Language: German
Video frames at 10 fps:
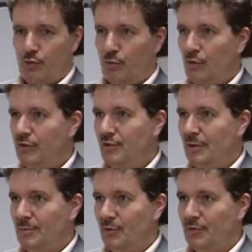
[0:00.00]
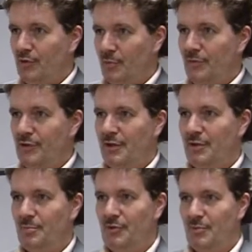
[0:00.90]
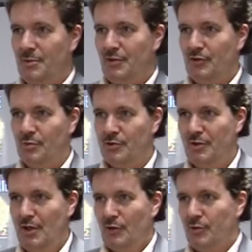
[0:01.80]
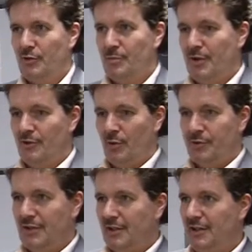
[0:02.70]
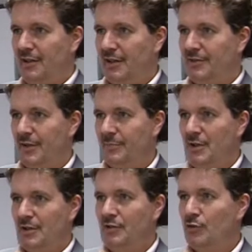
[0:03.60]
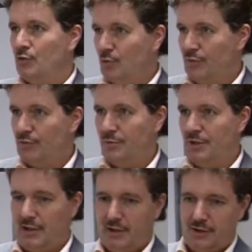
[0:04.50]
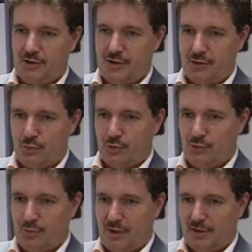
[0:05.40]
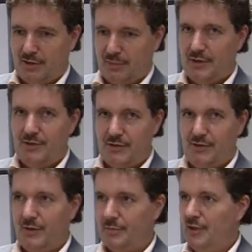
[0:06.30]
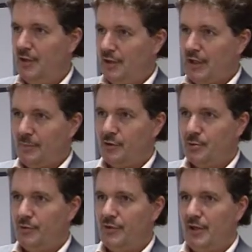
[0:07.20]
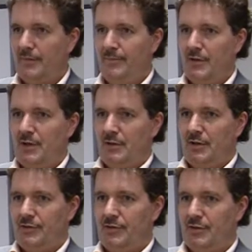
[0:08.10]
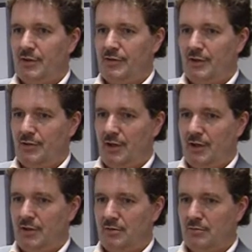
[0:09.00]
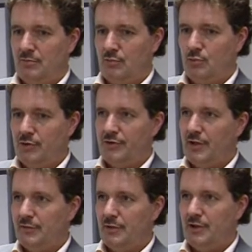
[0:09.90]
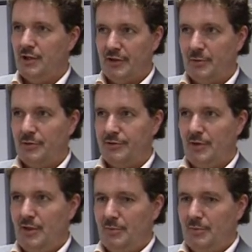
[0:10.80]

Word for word: Zum Glück sind ja immer noch die Sommerferien ein bisschen mit dazwischen, sodass man also auch die Gelegenheit hat, diese zu nutzen, um die lange Nacht der Sterne vorzubereiten. Aber insgesamt kann man schon sagen, dass das etwa ein gutes Dreivierteljahr dauert.